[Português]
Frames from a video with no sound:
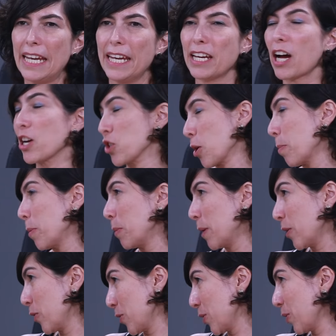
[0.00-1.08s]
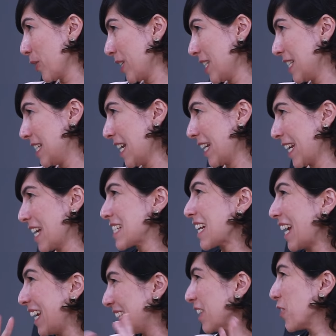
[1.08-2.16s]
É, acho que a primeira coisa que eu queria dizer é que
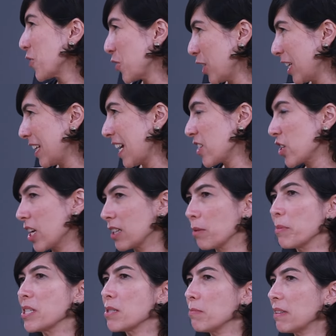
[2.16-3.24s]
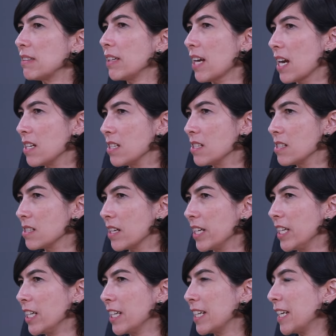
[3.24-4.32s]
essa heterogeneidade ela também se materializa
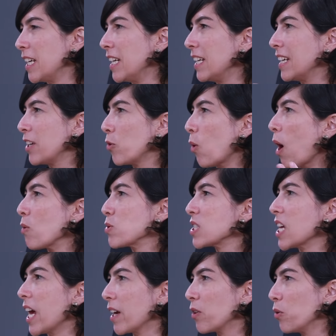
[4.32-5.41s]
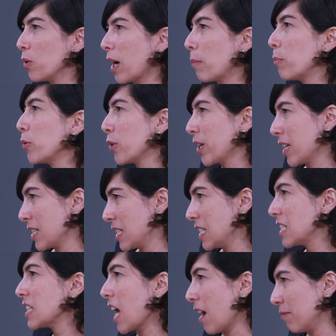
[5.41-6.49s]
em, que, em qual século a
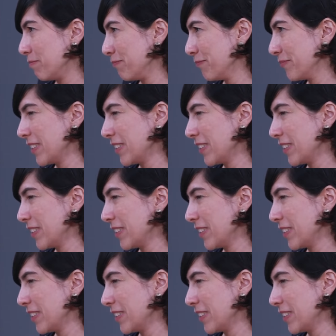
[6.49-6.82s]
burocracia está.